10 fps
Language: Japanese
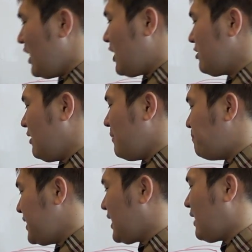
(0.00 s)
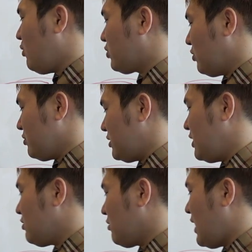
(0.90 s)
あるいは B 判を取るっ
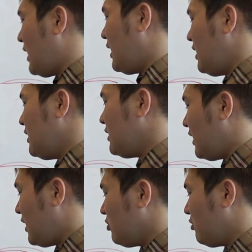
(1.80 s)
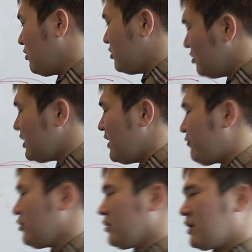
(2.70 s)
ていうのがあの唯
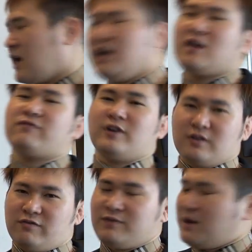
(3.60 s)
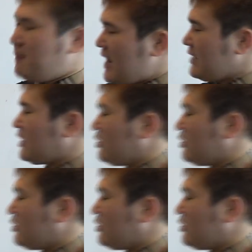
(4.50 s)
一の解決策ですだから周り